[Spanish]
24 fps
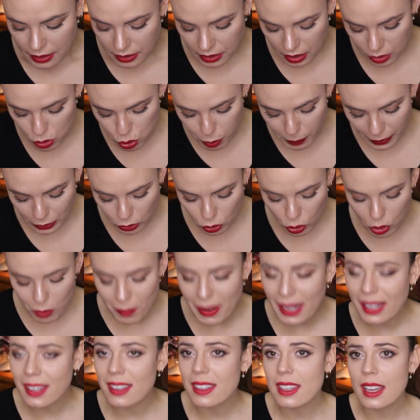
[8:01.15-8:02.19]
te chupa todo el
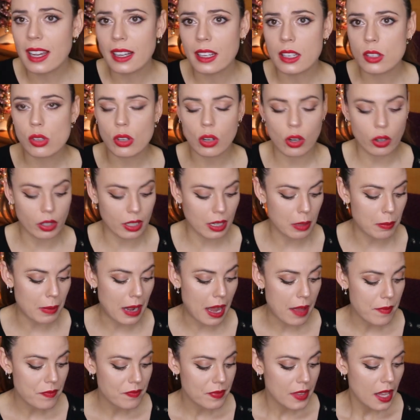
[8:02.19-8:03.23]
maquillaje y son
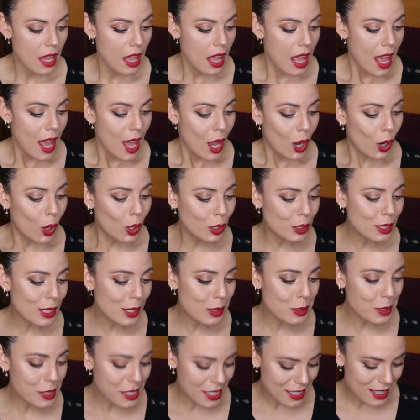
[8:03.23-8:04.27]
horribles.
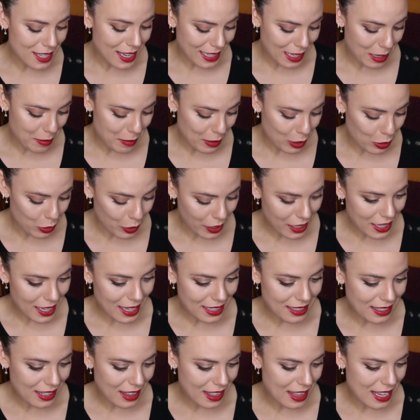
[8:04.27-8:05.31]
Otra cosita que me cogí,
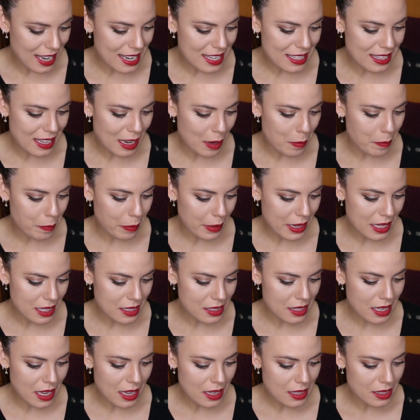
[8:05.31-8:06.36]
esta es de Little
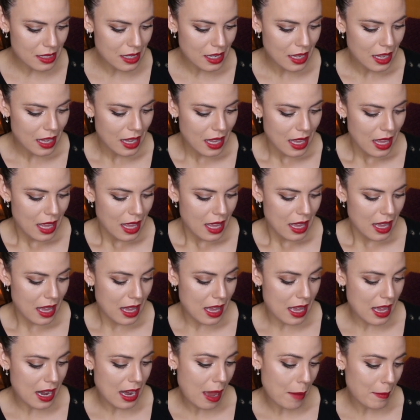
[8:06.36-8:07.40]
Princess,
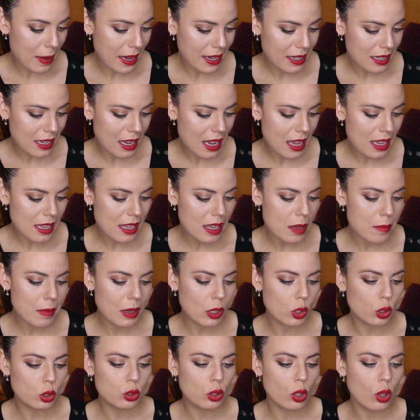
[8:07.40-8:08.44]
es la marca y me
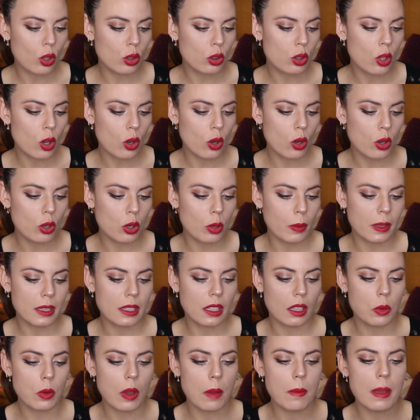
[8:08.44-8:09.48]
costó
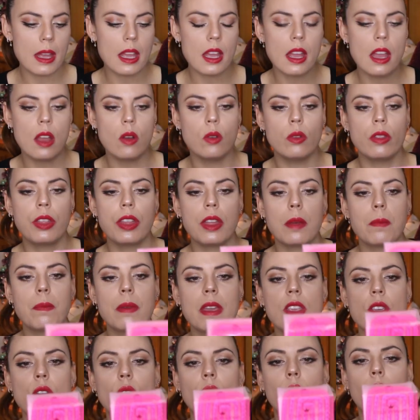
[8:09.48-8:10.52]
2,99, es un
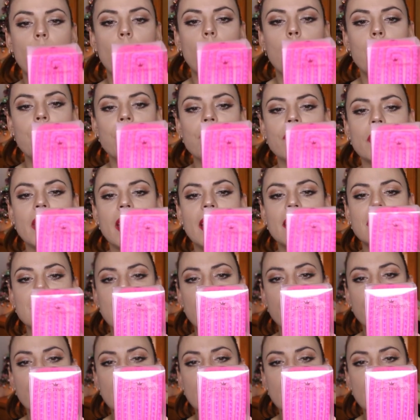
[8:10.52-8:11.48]
cepillo extra